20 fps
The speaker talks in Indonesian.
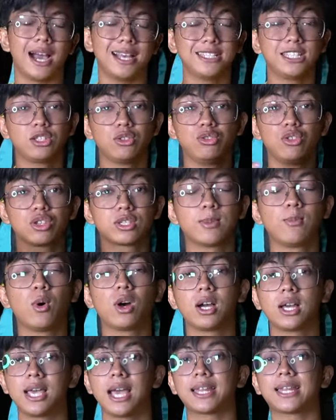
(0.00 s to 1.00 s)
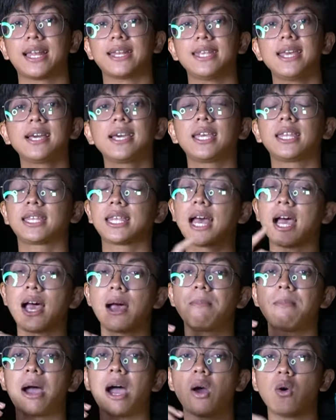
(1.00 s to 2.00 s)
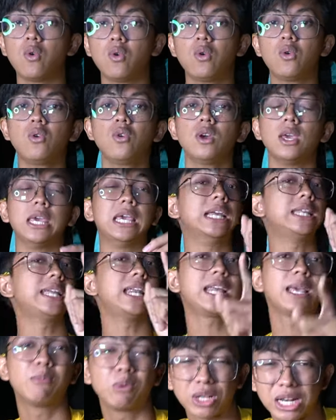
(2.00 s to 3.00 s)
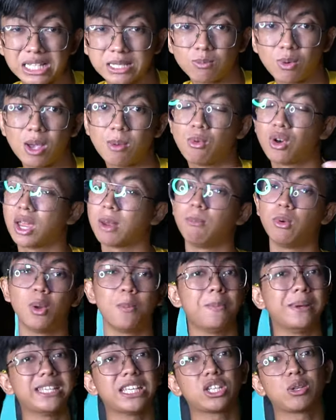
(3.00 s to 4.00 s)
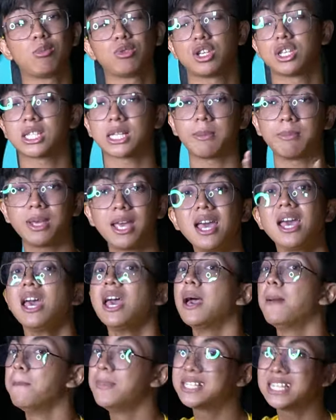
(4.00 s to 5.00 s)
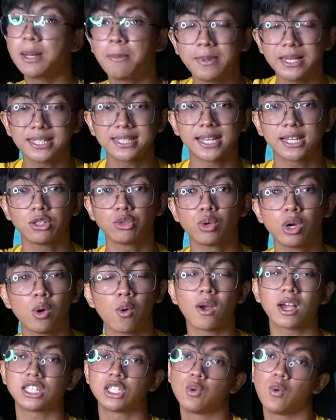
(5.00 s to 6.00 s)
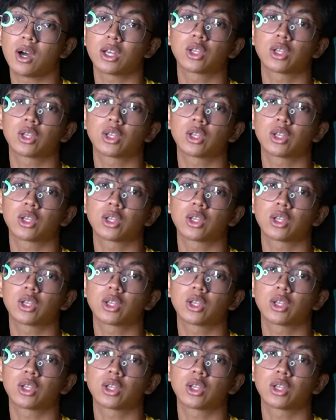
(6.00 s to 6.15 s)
kasih tunjuk semua kegiatannya kita mau ingetin lagi buat kalian semua yang mungkin belum pencet tombol subscribe-nya bisa di dipencet sekarang juga gue kasih